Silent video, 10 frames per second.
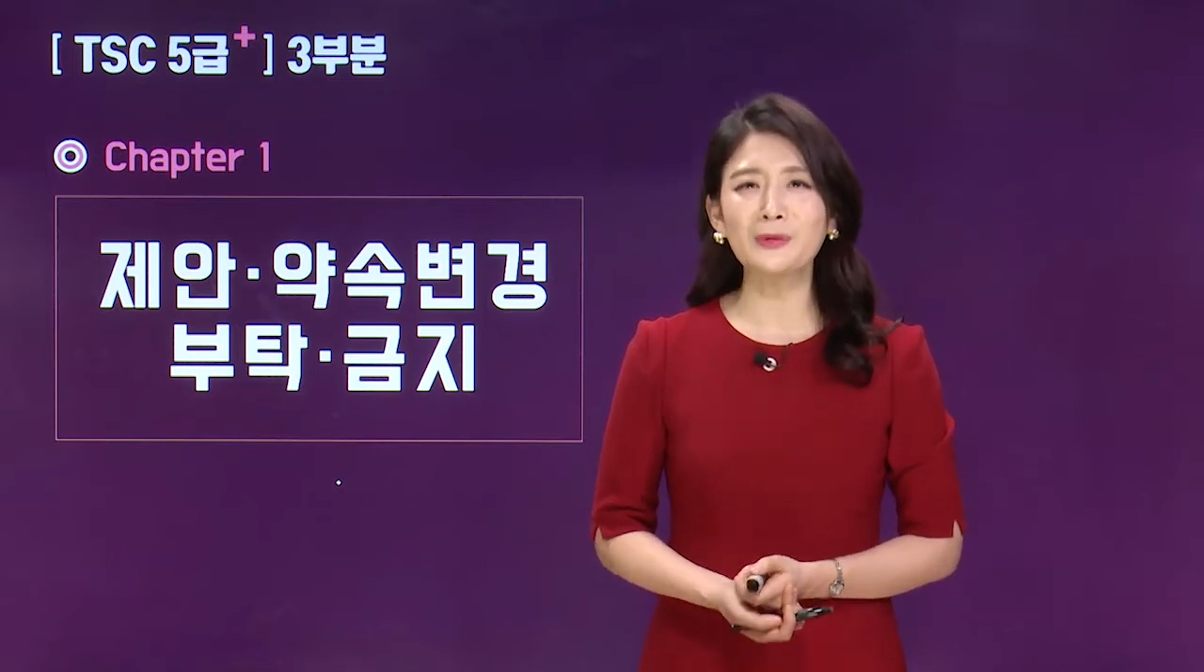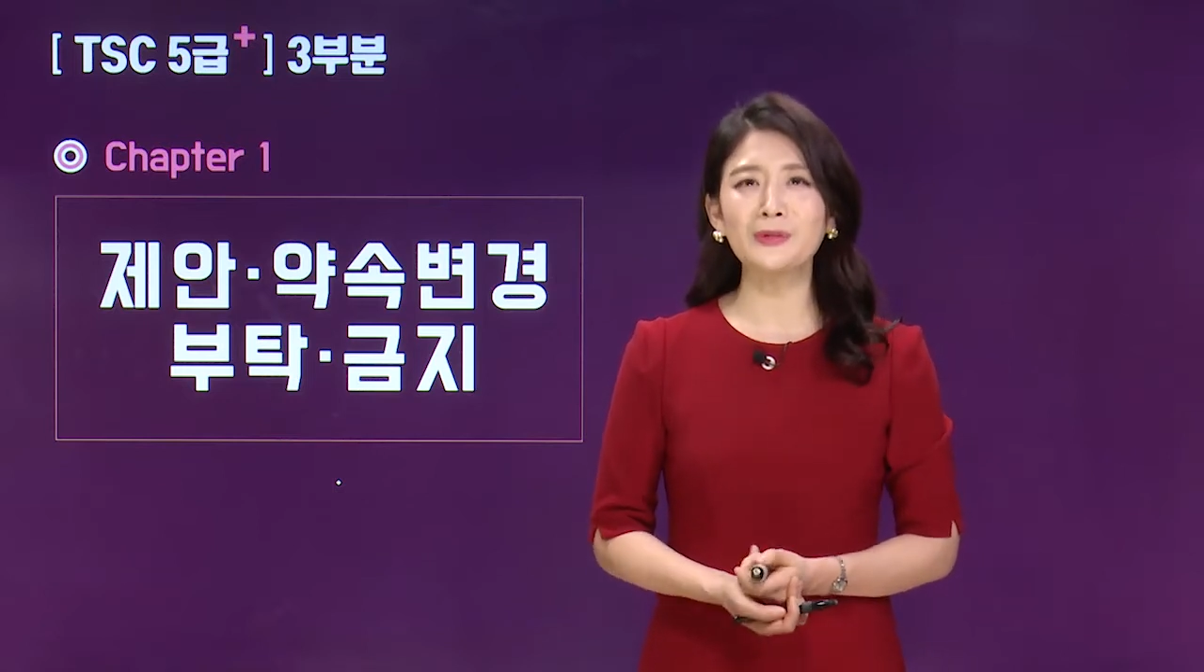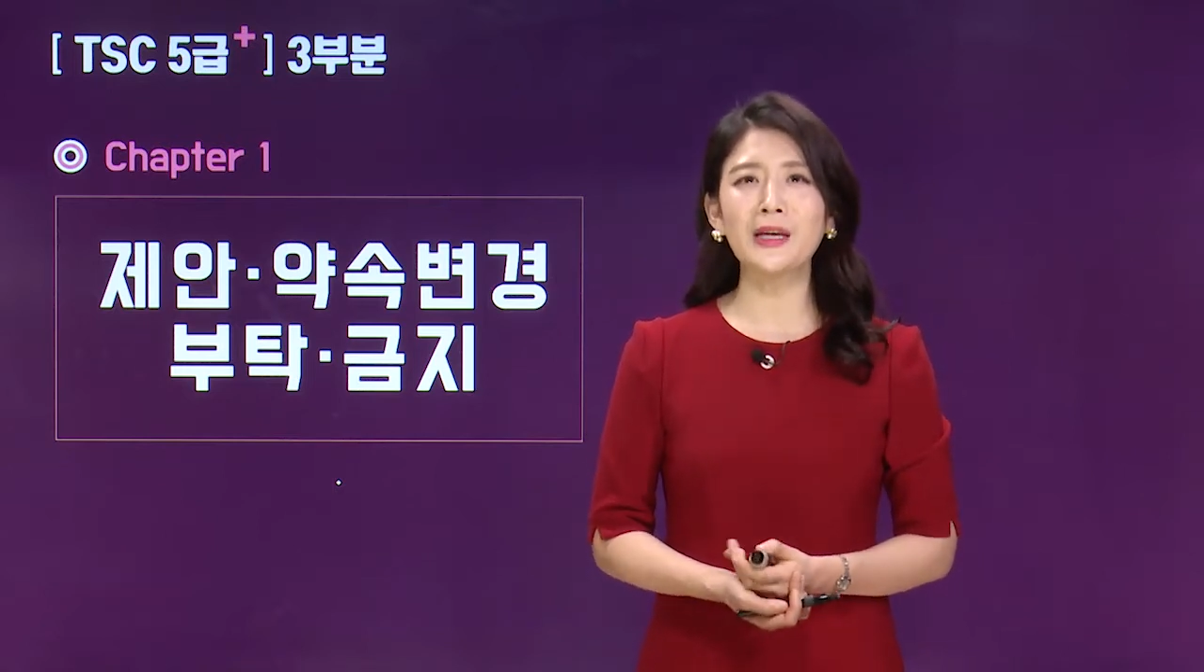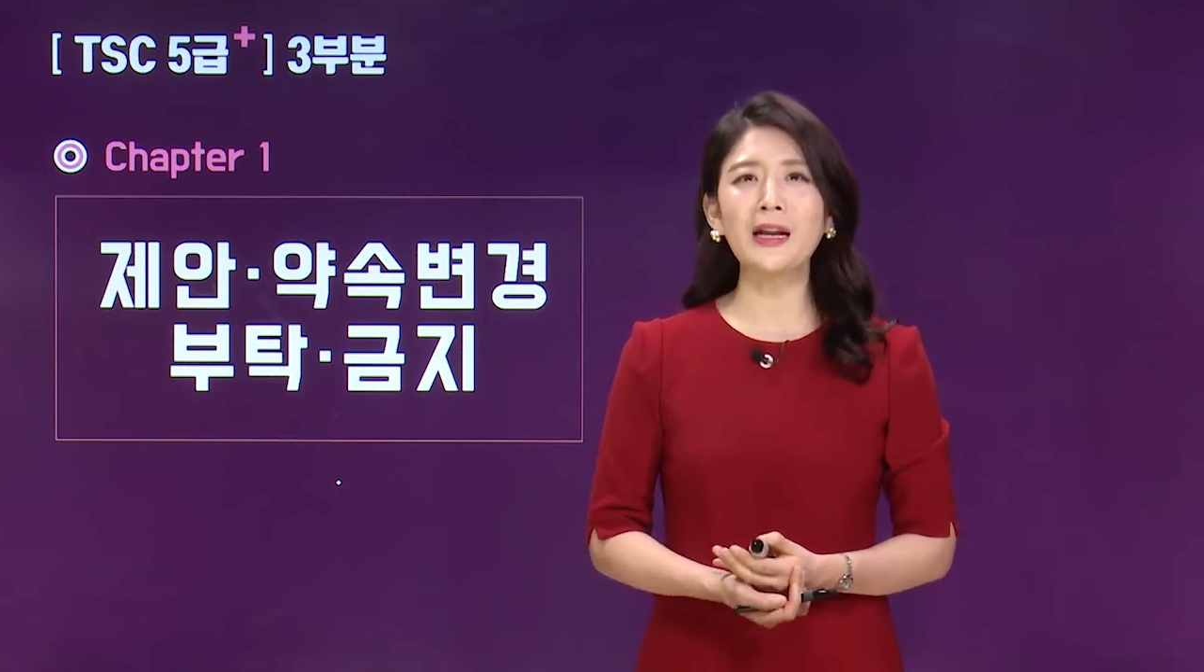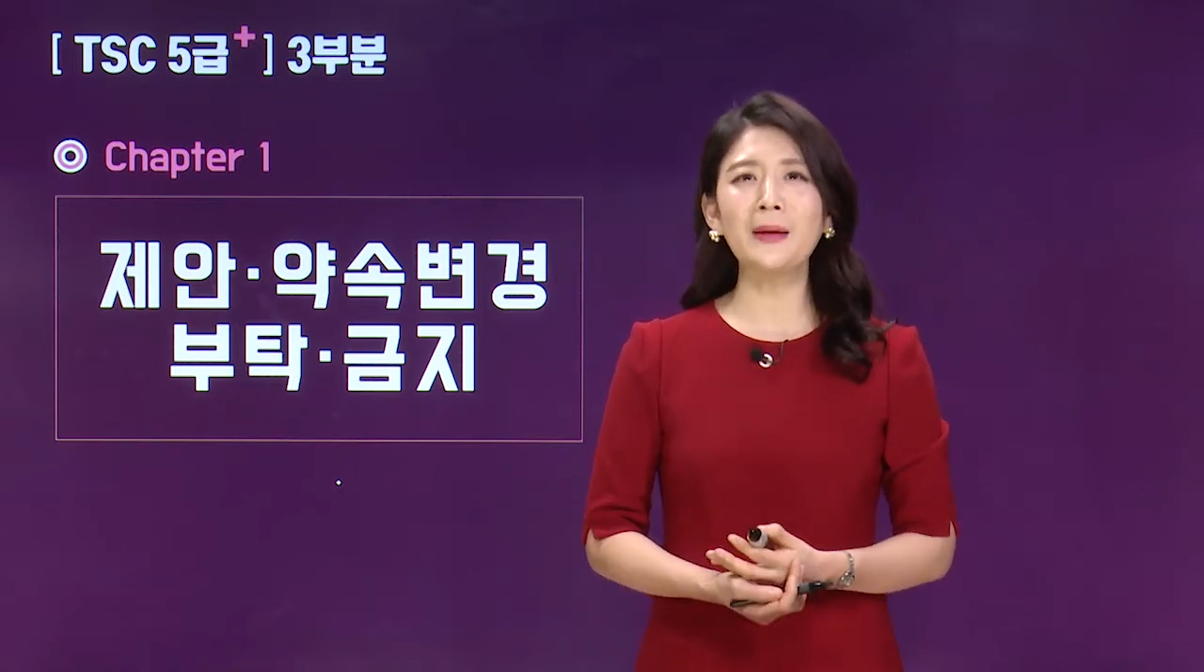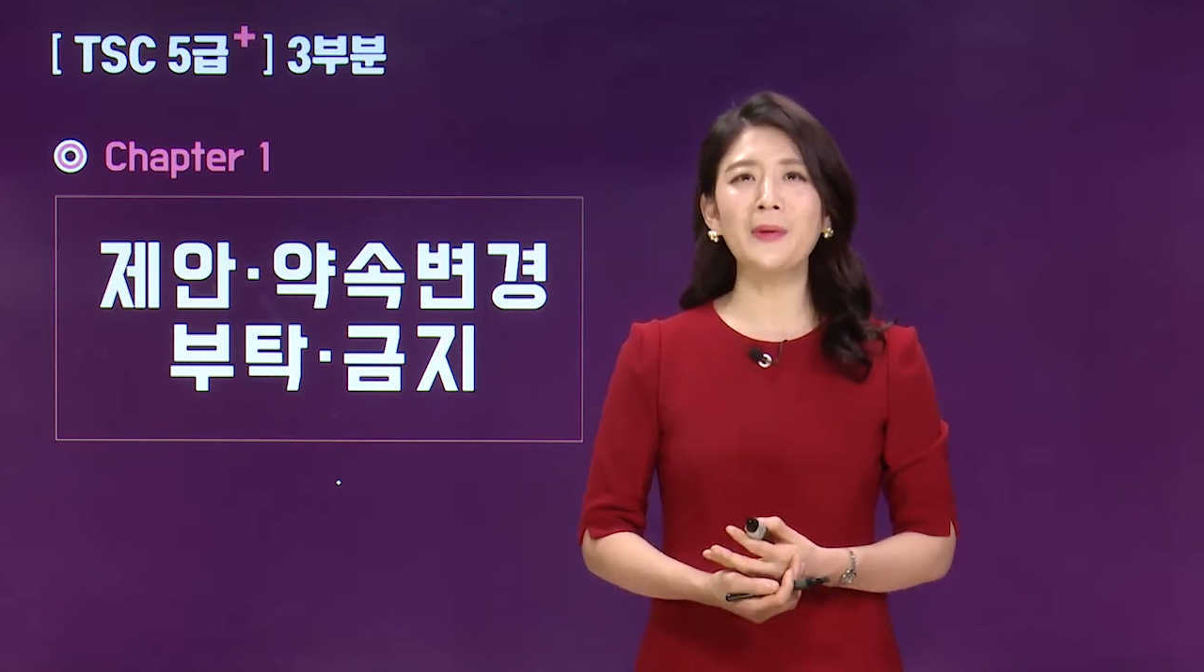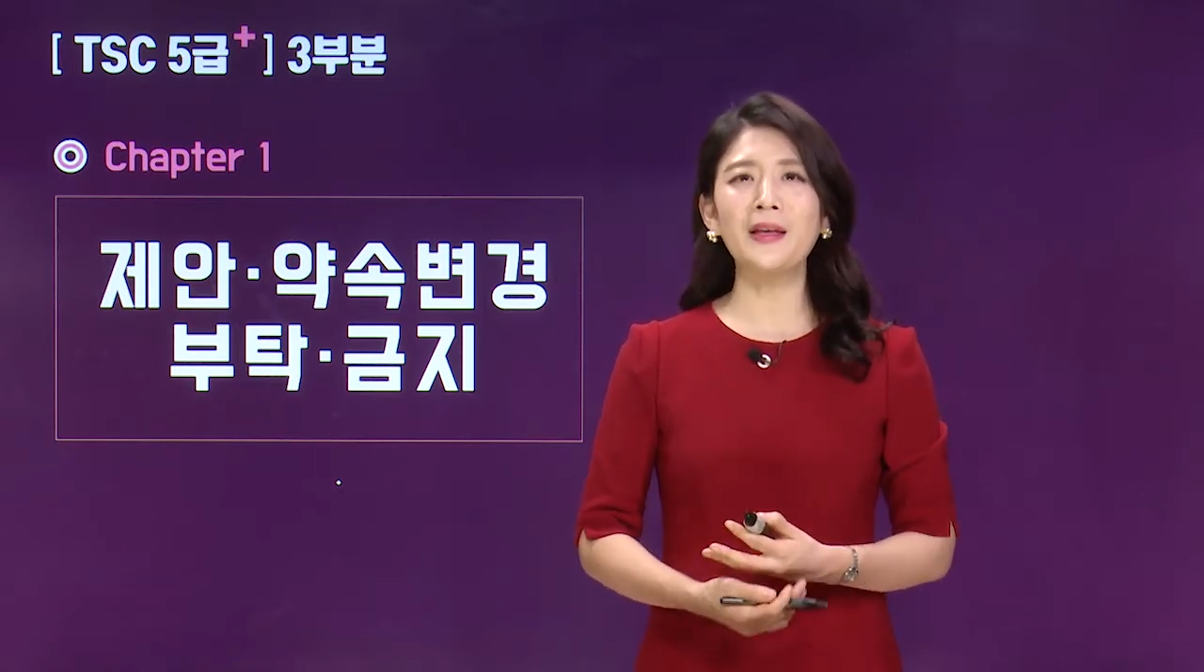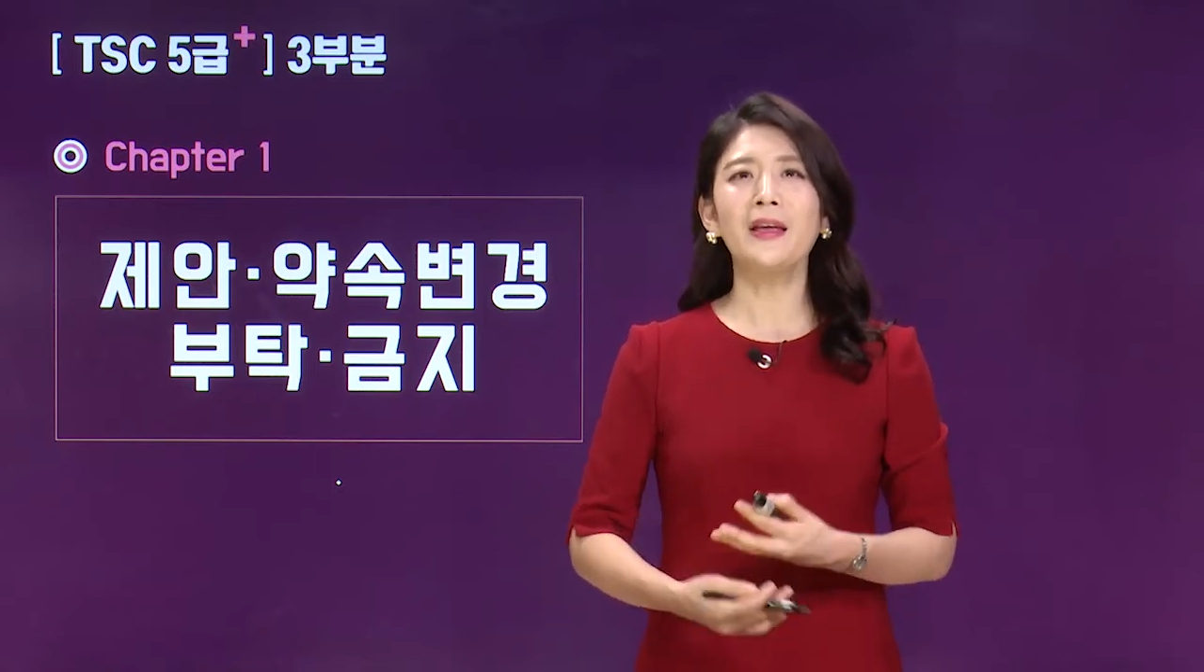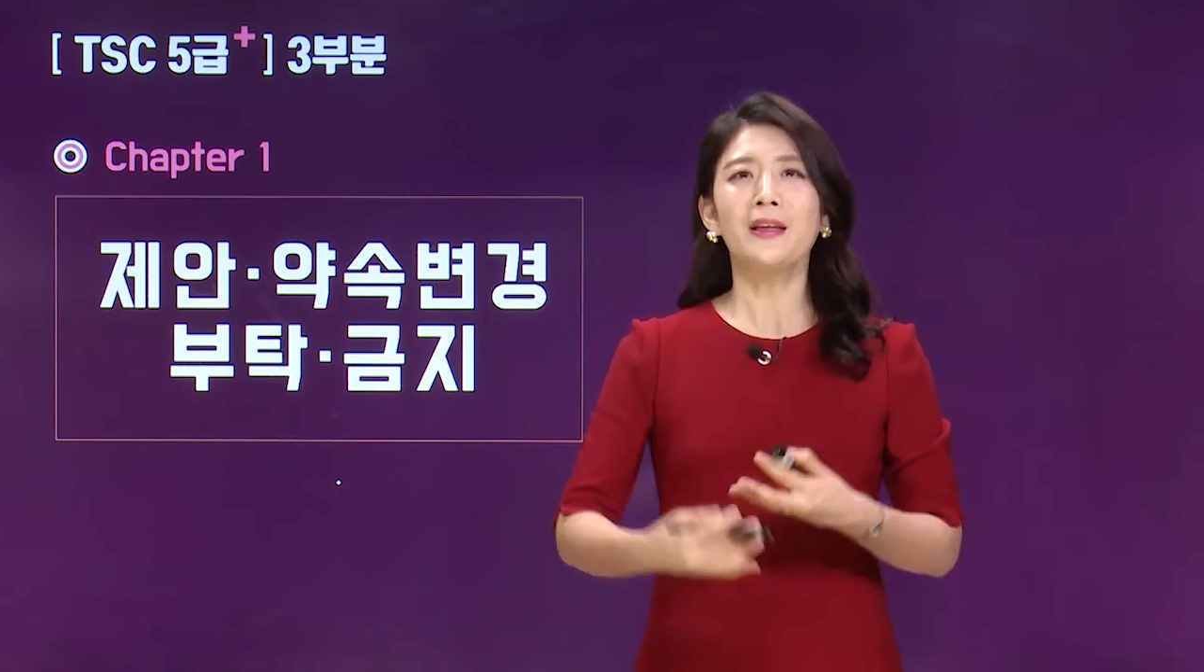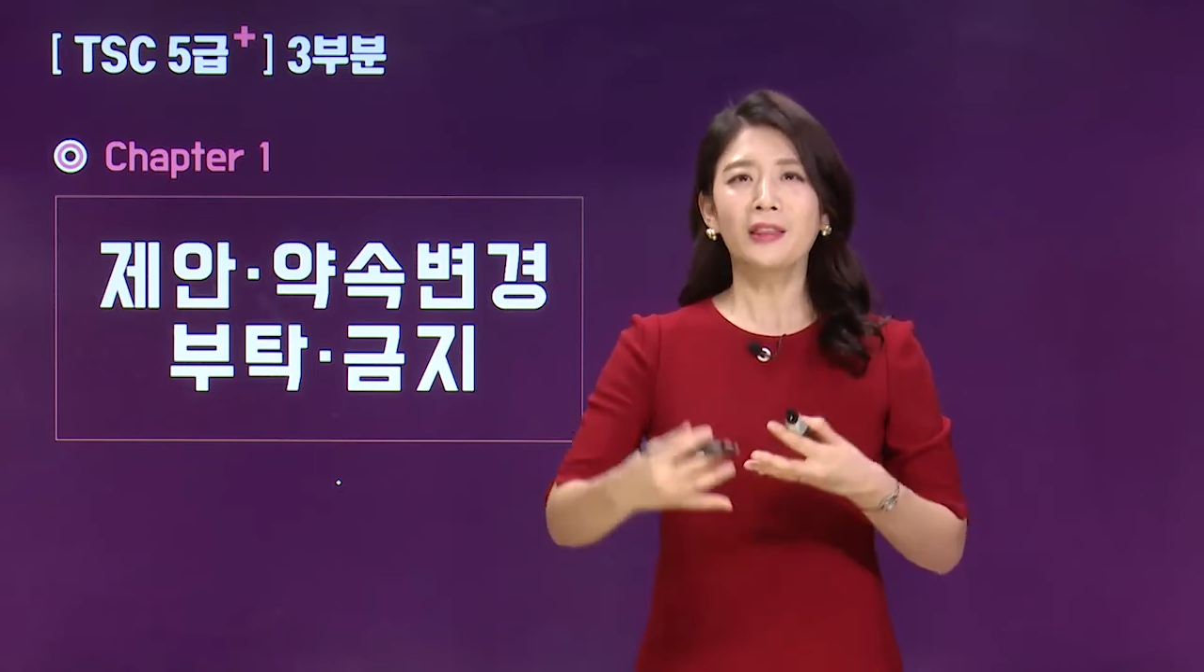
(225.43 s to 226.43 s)
두
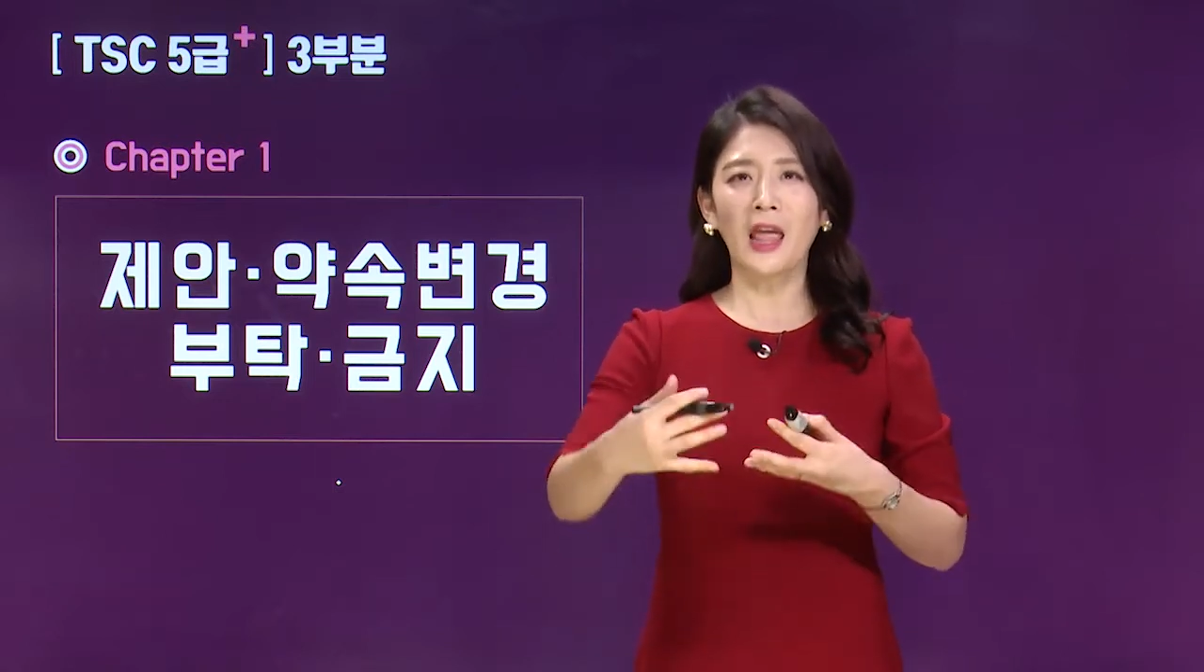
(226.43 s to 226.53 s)
사람이